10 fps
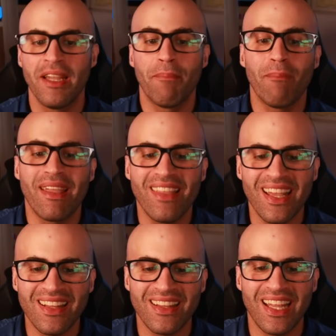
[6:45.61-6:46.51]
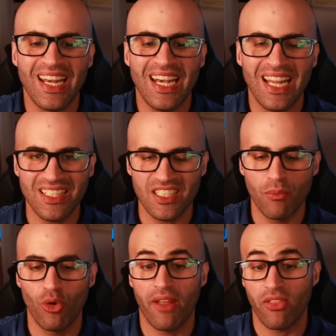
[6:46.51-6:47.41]
mediante la
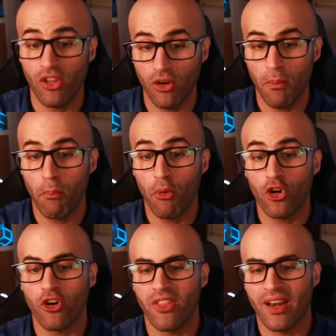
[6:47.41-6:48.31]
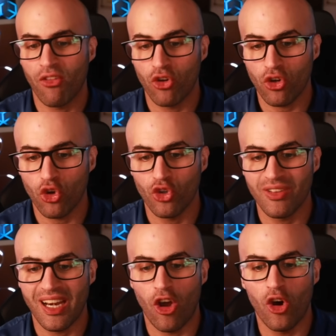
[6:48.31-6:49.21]
simulación por ordenador
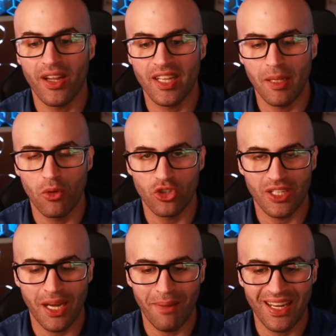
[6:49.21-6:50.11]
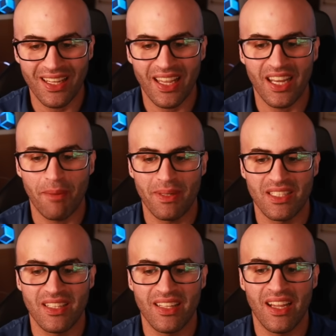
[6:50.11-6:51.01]
contra objetivos navales que
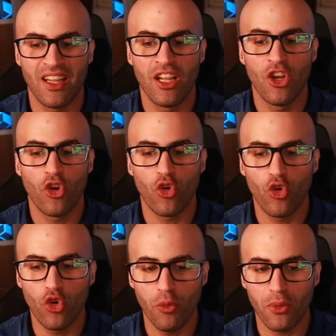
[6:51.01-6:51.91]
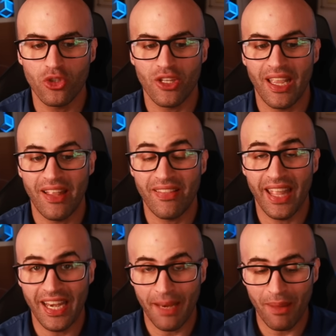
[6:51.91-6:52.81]
representan grupos
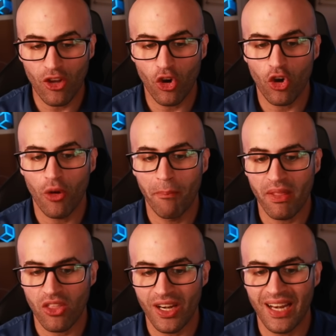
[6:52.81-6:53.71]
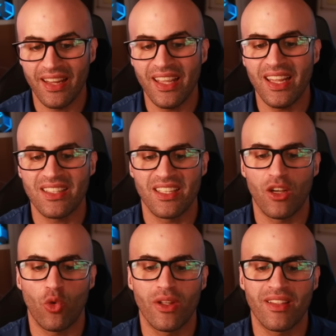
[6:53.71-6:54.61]
de enemigo convencional y que se
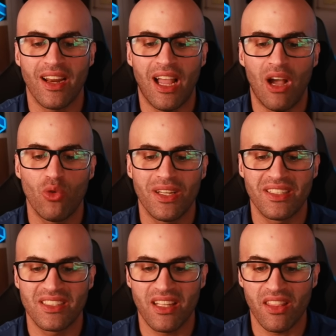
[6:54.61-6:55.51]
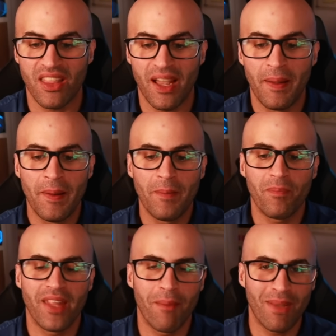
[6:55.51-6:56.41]
encuentran a una distancia
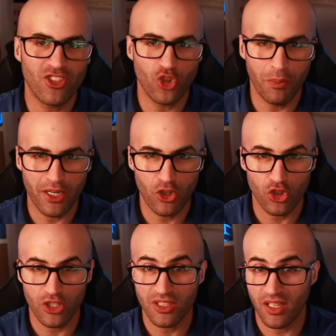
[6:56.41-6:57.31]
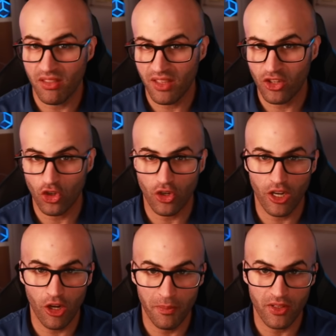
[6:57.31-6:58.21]
de más o menos 600
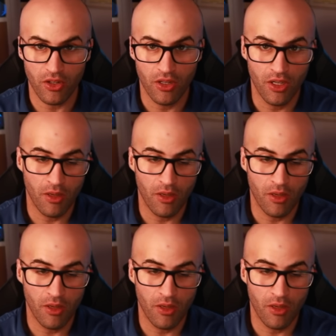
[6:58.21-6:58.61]
kilómetros.